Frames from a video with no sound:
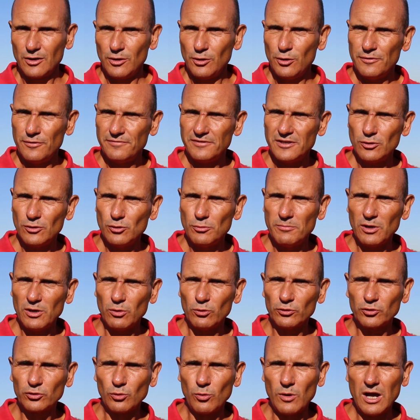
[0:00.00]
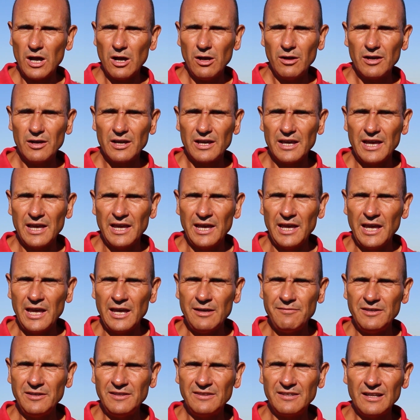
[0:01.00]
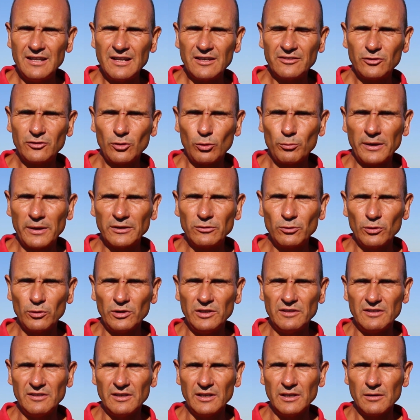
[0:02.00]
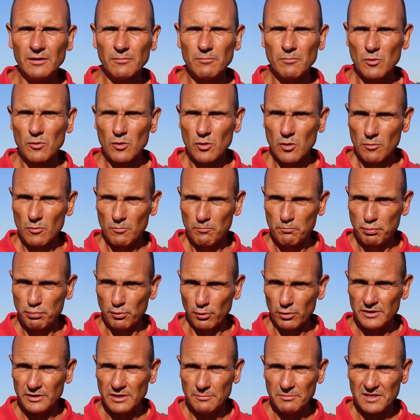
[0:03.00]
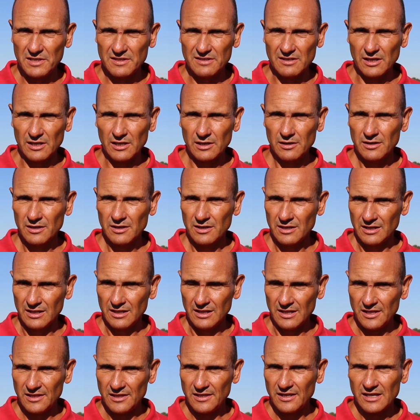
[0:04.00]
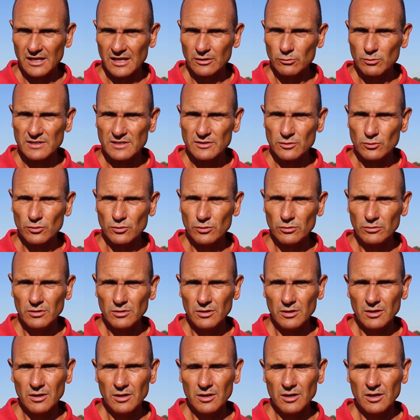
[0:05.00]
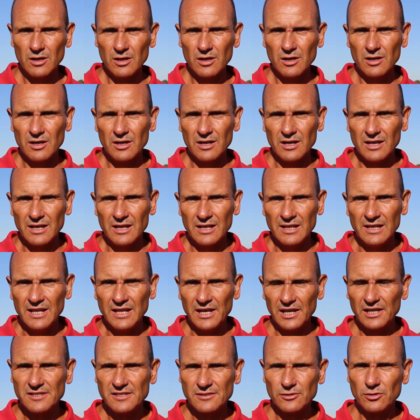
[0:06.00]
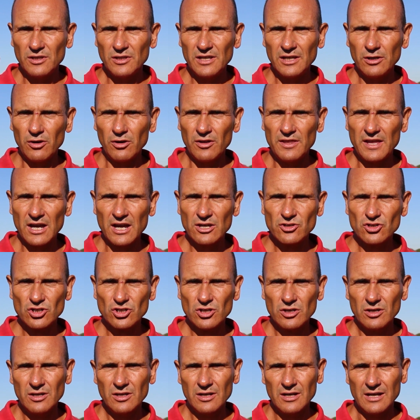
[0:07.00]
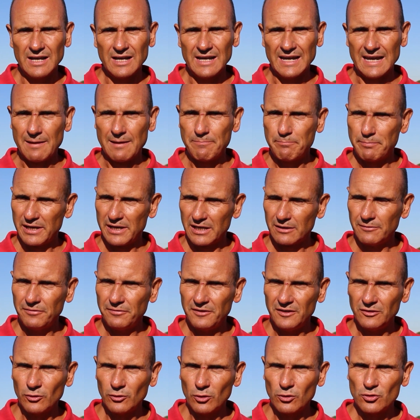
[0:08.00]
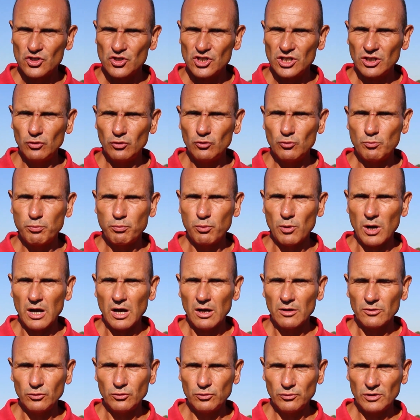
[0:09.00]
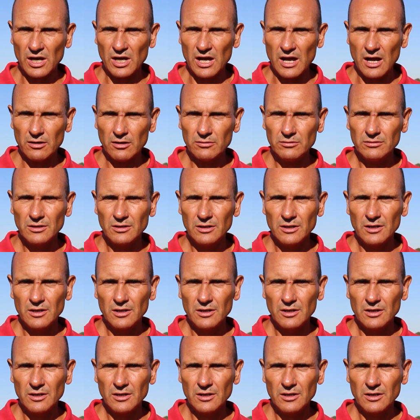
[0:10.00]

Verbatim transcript: Levier numéro 3, éviter la surmaturité pour limiter les dégâts d'oiseaux, les risques d'égrenage, la perte physiologique du poids du grain